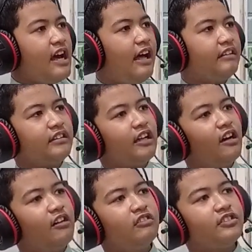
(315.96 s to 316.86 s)

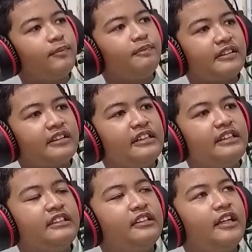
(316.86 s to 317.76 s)
atau seperti
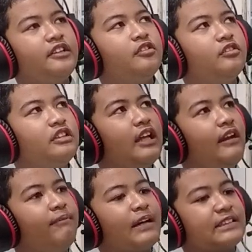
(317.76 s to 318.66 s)
kita itu
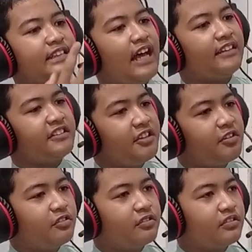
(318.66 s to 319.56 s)
dalam paksaan
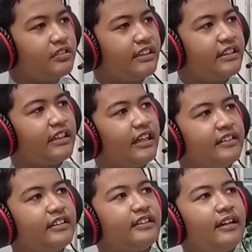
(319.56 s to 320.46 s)
gitu. Jadi kan
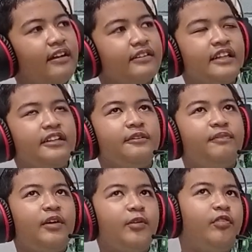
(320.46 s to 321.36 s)
kita jadi
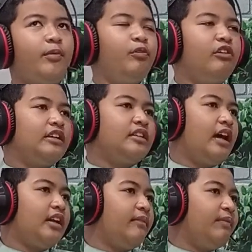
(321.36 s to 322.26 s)
berinfak bukan
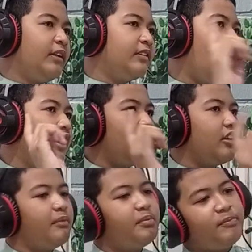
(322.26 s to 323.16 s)
karena perintah Allah
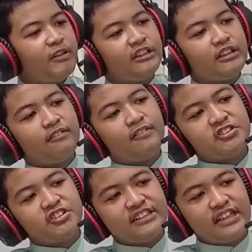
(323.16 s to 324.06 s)
tapi perintah
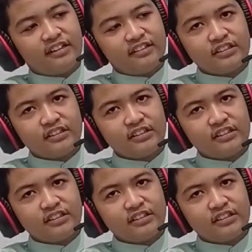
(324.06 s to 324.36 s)
manusia.